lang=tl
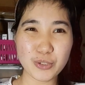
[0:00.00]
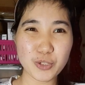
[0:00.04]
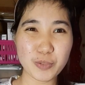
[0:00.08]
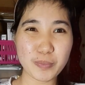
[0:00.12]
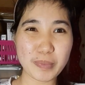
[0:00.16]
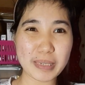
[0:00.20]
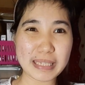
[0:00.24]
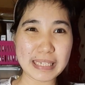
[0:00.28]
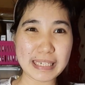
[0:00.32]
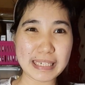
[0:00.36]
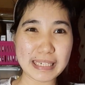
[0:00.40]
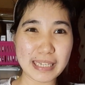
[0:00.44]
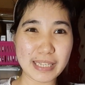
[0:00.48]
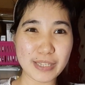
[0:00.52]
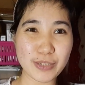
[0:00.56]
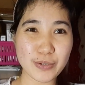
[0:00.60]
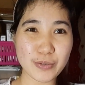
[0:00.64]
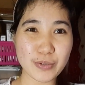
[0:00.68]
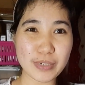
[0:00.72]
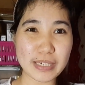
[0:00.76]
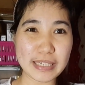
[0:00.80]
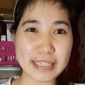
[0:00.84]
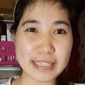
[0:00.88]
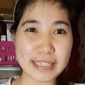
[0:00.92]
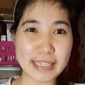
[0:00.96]
dumating na
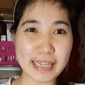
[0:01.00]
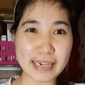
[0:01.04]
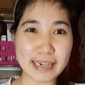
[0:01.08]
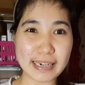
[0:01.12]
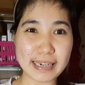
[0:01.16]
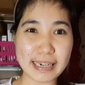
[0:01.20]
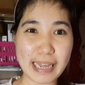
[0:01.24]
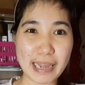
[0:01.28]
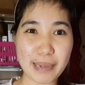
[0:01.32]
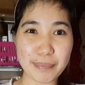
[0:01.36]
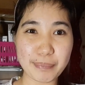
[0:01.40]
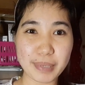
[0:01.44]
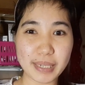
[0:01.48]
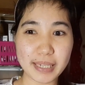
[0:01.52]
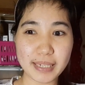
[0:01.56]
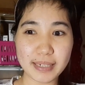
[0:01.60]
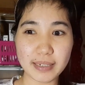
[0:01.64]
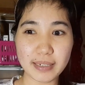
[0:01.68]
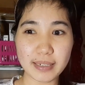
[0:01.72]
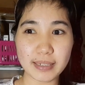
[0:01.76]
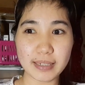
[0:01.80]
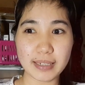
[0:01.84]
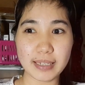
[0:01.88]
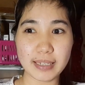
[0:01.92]
yung leader namin.